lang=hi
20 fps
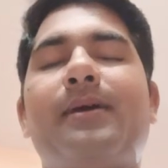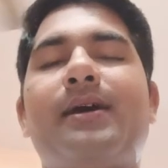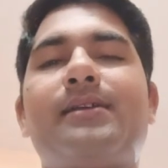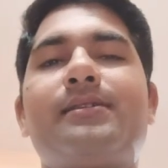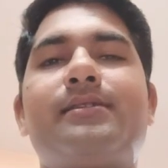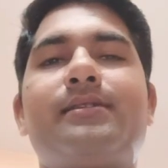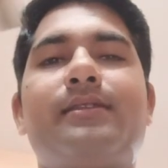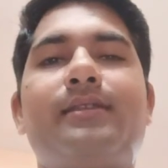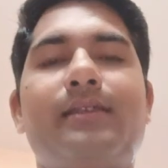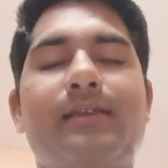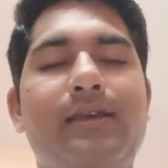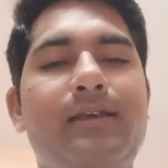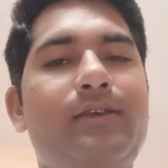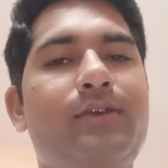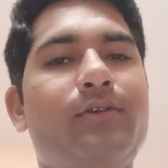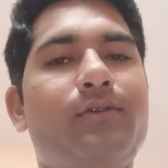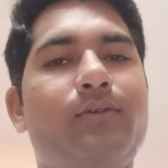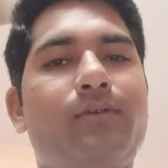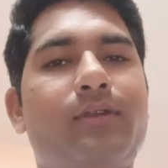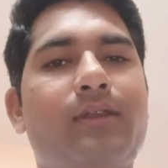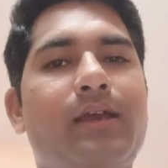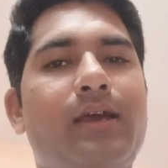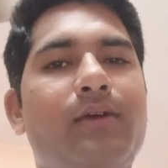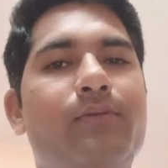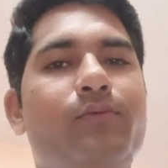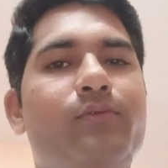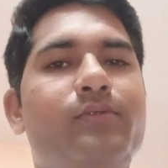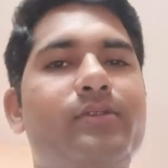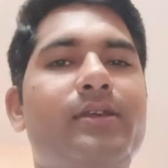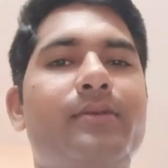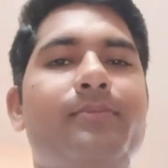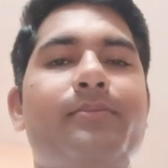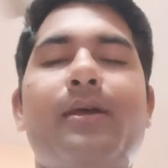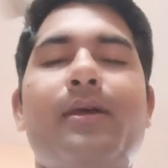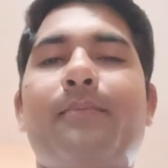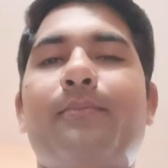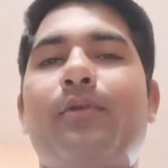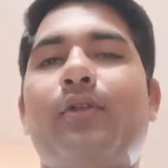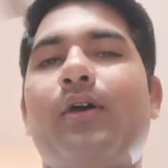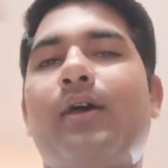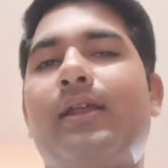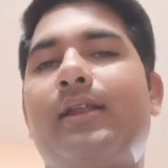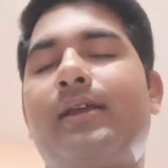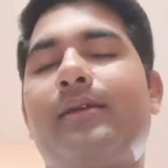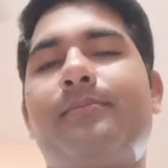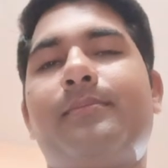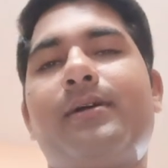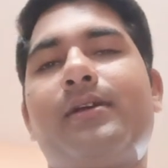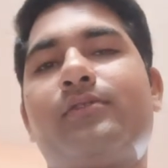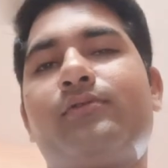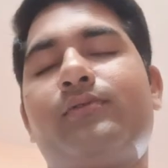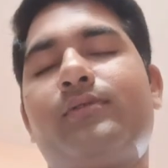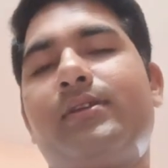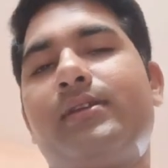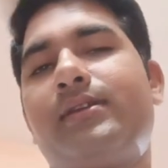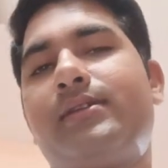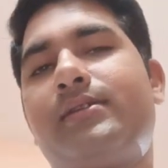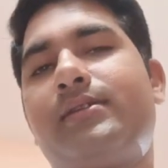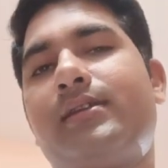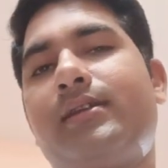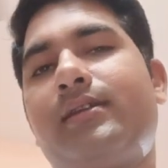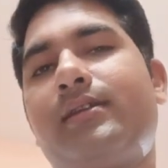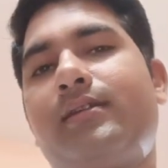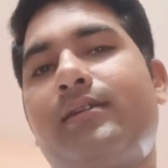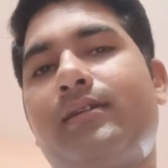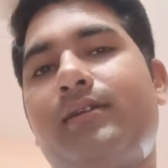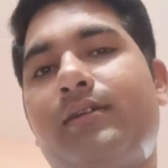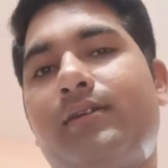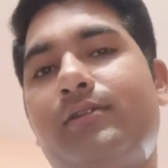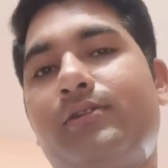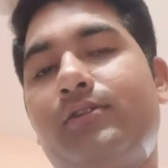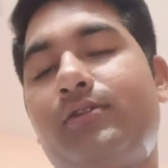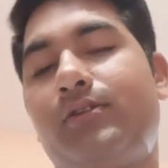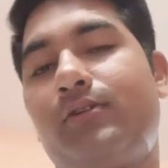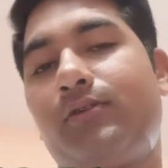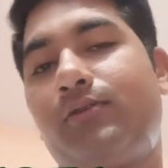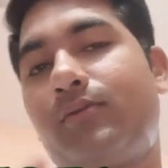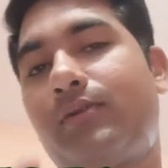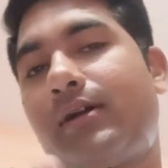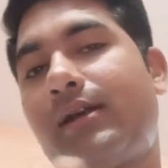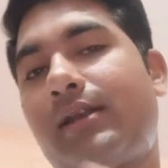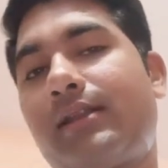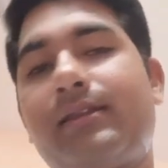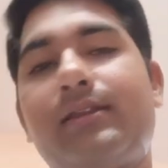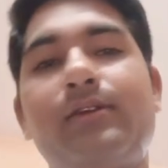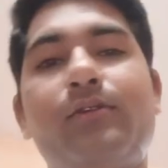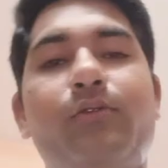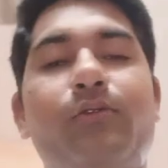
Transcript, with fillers: पास नहीं होता है वो सिर्फ एम्प्लॉयर के पास वो रजिस्टर जो इनको करते हैं